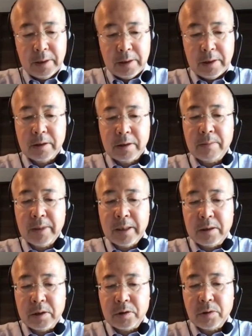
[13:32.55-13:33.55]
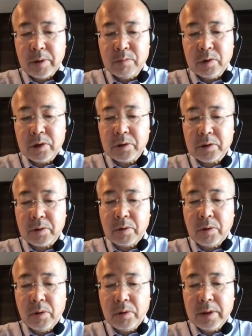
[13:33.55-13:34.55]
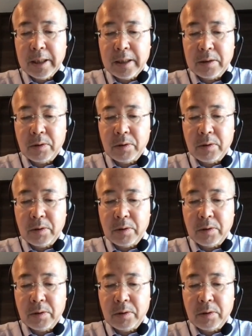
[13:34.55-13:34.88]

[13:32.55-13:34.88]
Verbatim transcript: いった場合に、それはむしろその本来